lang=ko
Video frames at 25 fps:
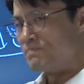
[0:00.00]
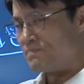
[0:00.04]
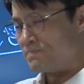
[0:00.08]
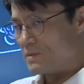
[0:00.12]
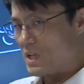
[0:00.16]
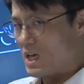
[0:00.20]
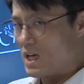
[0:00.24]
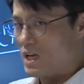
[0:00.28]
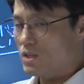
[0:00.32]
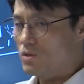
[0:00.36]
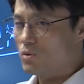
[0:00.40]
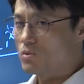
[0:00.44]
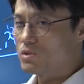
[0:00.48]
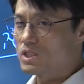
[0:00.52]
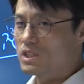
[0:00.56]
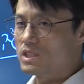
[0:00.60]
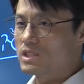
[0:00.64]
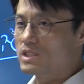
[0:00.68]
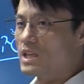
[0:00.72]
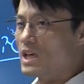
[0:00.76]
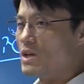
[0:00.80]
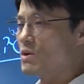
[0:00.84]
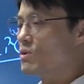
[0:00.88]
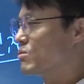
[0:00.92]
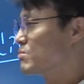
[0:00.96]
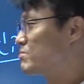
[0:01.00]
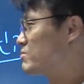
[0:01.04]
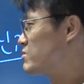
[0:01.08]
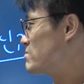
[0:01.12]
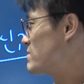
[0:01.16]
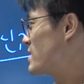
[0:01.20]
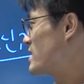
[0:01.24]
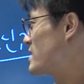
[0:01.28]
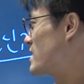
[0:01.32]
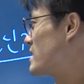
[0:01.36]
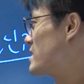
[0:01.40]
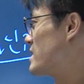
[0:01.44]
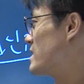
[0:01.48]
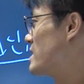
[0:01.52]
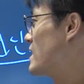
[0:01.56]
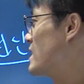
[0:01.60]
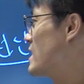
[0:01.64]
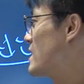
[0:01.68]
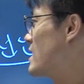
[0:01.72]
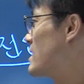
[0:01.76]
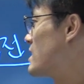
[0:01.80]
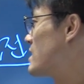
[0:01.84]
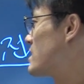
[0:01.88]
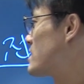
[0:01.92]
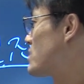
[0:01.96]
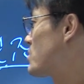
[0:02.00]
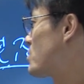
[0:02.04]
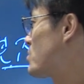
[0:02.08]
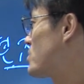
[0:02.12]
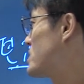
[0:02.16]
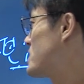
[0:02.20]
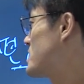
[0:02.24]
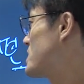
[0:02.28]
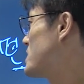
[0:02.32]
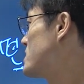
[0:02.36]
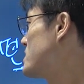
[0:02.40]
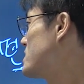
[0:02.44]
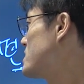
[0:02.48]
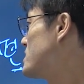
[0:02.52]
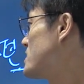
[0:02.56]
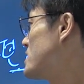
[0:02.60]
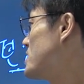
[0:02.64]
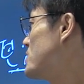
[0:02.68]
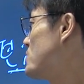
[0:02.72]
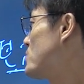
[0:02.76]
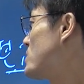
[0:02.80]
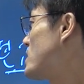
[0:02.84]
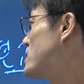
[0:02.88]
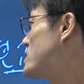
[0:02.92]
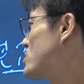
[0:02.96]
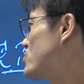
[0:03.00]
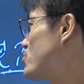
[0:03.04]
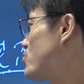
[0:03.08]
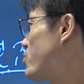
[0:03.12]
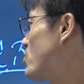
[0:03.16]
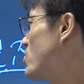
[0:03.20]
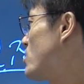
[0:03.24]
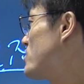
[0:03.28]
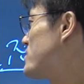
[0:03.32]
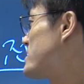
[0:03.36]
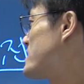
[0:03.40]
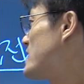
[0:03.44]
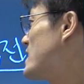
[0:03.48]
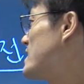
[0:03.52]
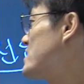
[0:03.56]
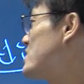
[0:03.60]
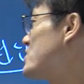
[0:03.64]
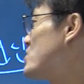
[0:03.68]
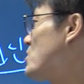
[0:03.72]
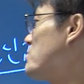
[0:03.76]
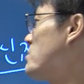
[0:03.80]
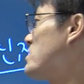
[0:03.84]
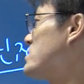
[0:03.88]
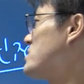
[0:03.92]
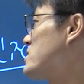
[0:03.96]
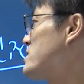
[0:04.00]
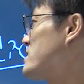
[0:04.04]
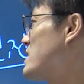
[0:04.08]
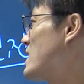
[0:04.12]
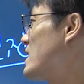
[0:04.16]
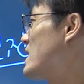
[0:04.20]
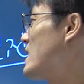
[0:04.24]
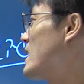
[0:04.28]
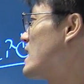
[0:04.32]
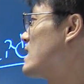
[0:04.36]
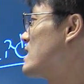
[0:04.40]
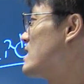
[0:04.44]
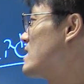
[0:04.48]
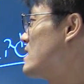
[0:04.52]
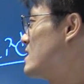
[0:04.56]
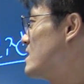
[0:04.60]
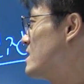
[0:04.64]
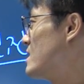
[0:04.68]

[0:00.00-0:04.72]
네, 통신 내용뿐만 아니라 통신 이용이 이제 둘러싼 전반 적 상황